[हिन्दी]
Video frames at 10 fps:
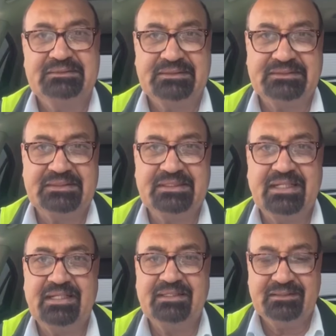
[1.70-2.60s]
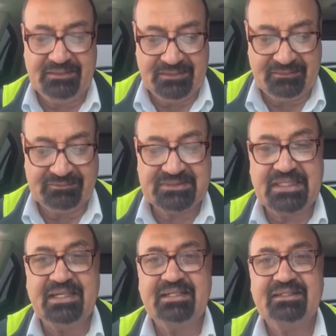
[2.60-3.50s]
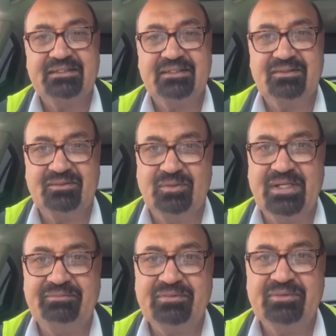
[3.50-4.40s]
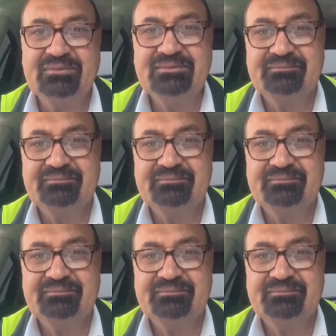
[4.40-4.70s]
सत श्रीकाल नमस्कार गुड आफ्टरनून